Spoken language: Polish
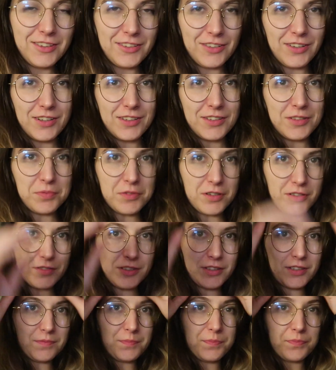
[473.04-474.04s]
No ale
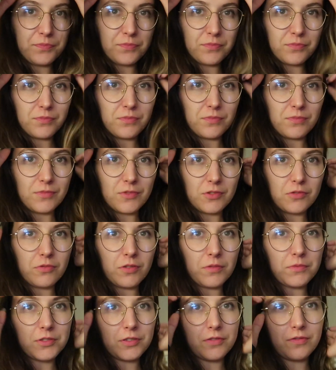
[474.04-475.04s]
naprawdę
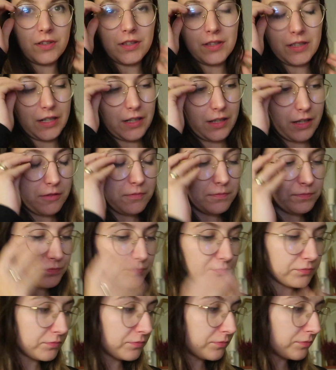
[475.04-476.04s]
czułam się fatalnie.
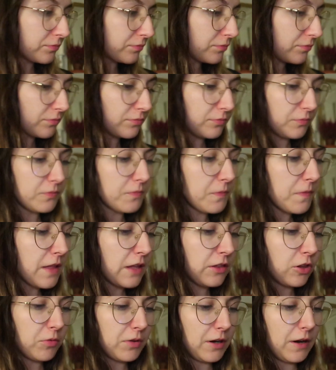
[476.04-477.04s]

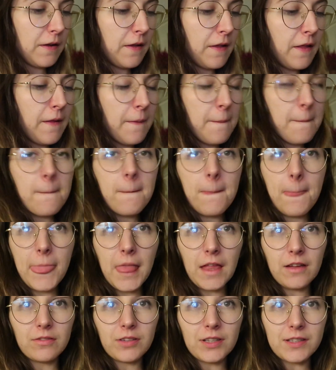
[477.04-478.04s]
Dobra,
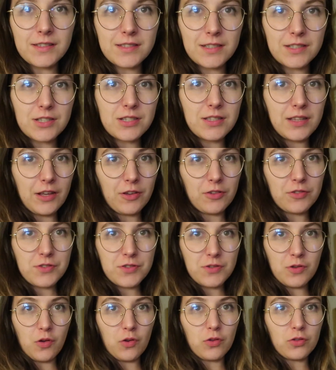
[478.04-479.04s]
więc
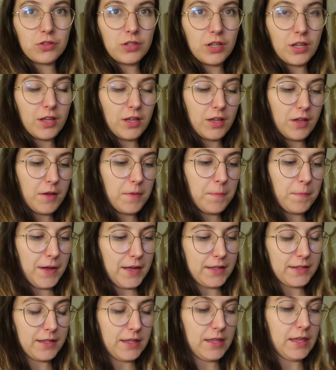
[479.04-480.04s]
zaczynając od
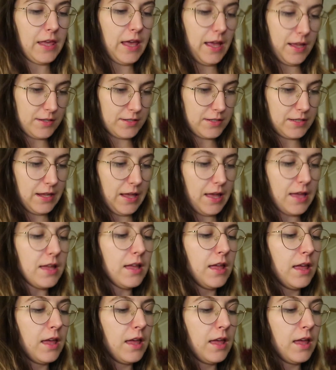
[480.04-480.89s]
pani Jasia.